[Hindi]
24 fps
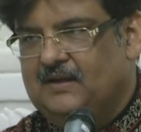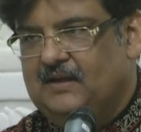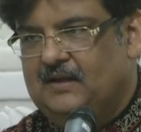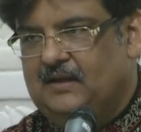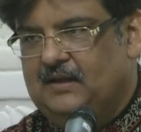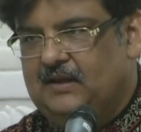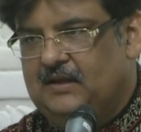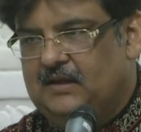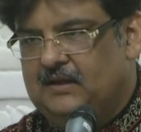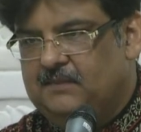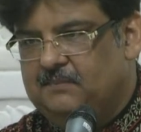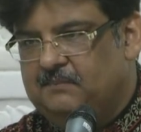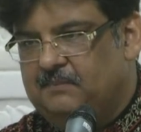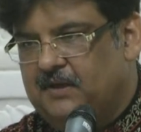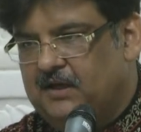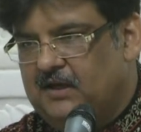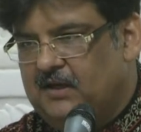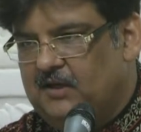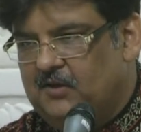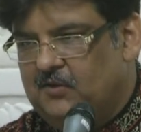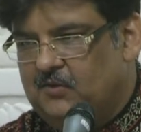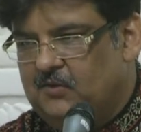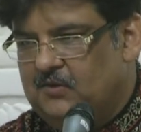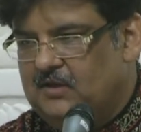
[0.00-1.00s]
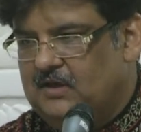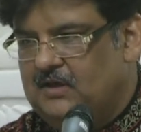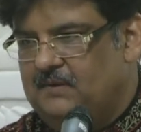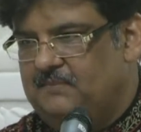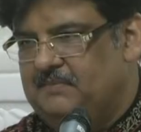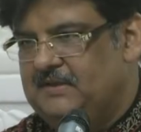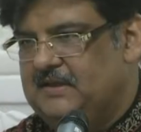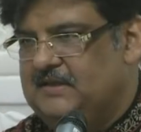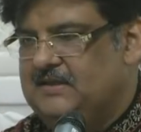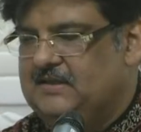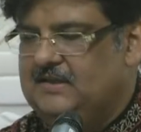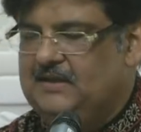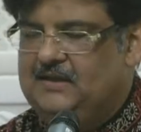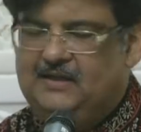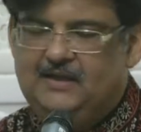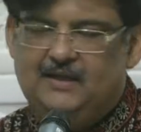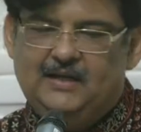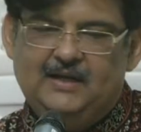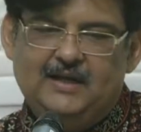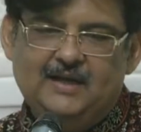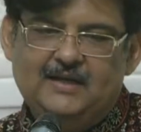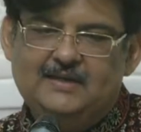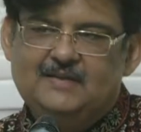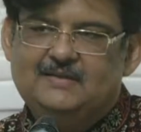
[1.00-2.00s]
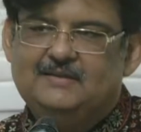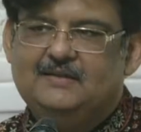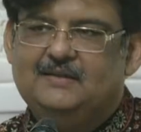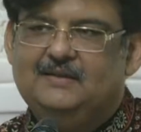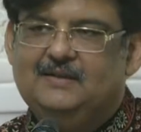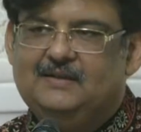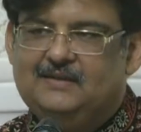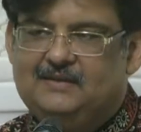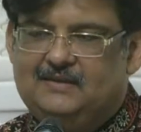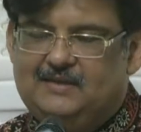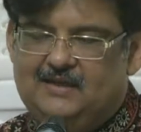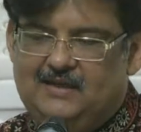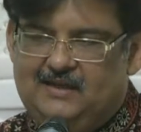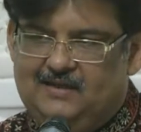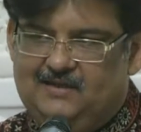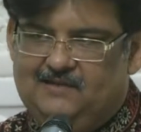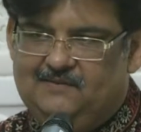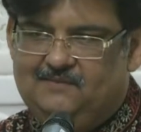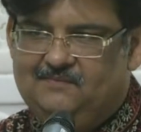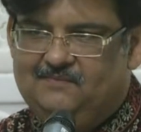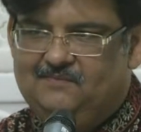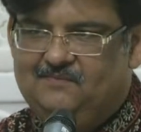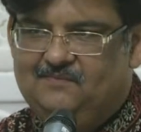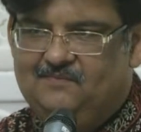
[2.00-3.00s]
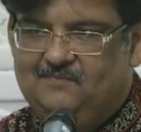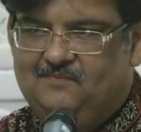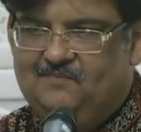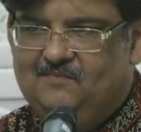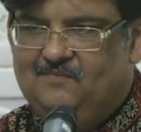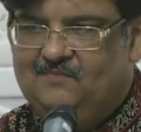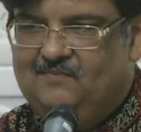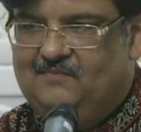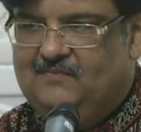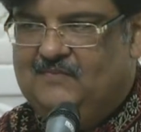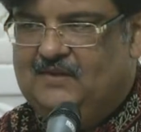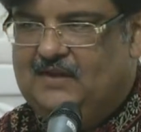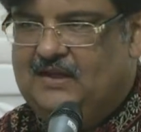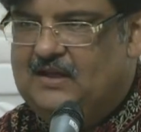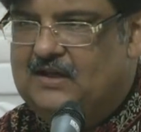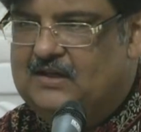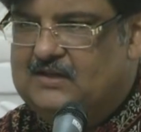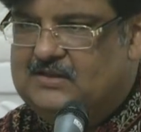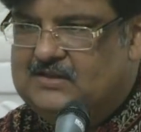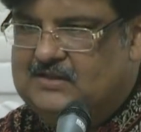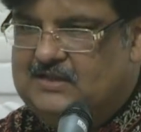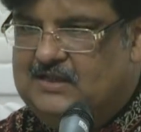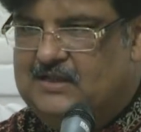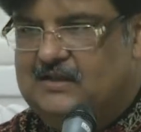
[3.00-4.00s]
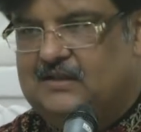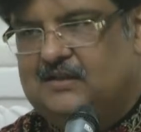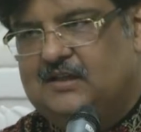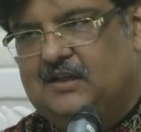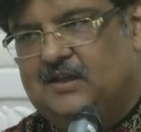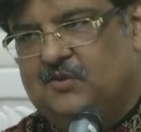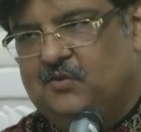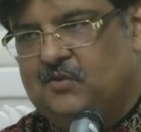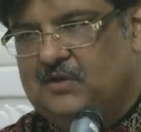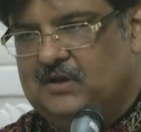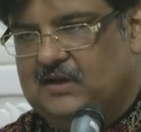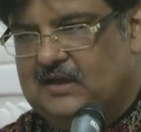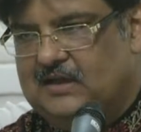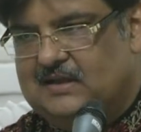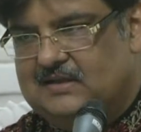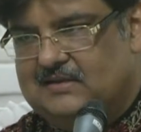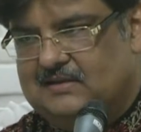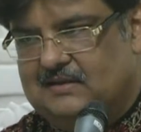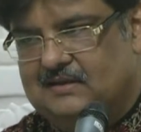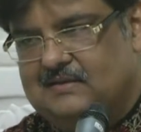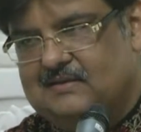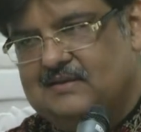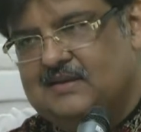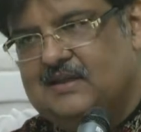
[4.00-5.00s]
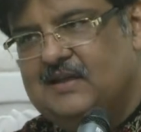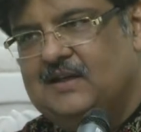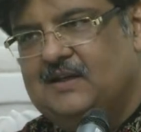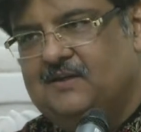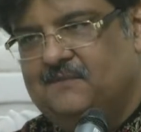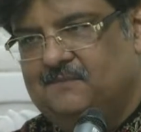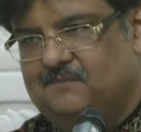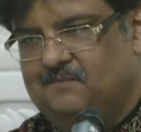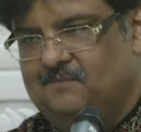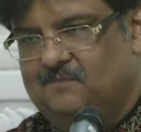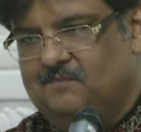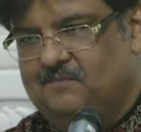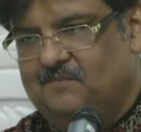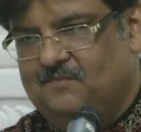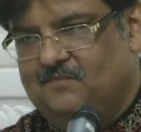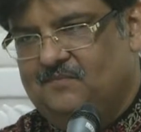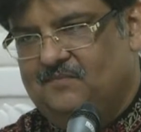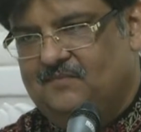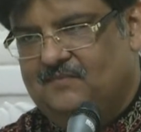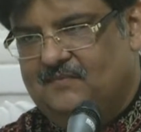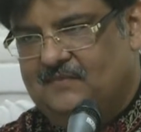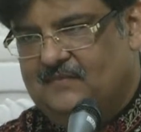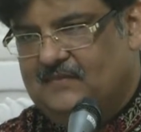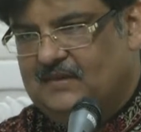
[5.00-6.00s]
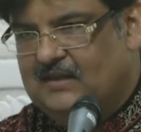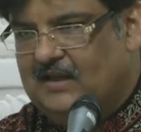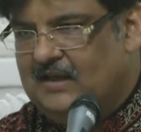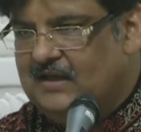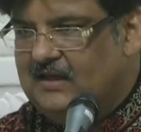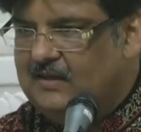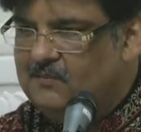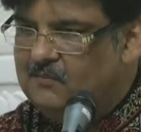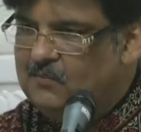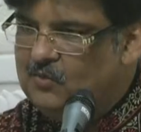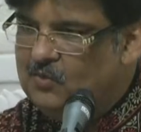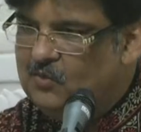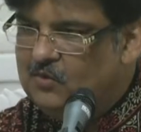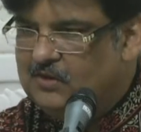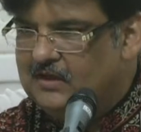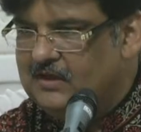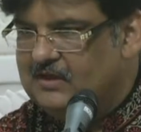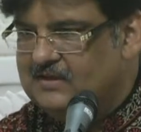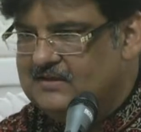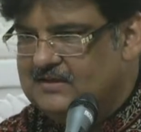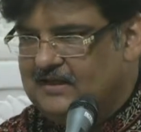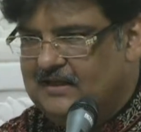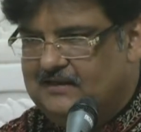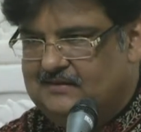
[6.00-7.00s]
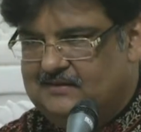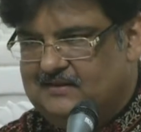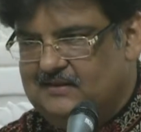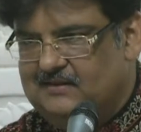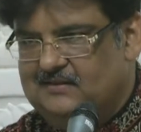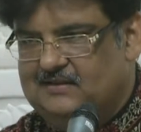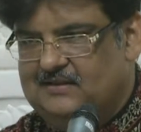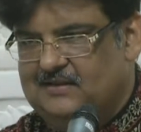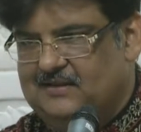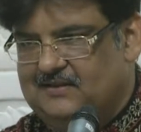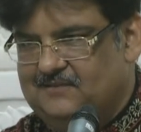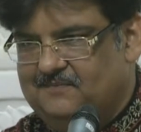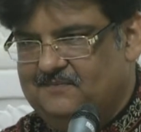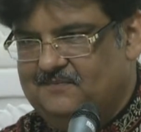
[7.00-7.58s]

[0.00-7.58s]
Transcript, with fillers: लेकिन बड़े हो के बच्चे रियलाइज़ करते हैं कि अच्छी थी उनकी सख्ती नहीं हम लोग गिर जाते थे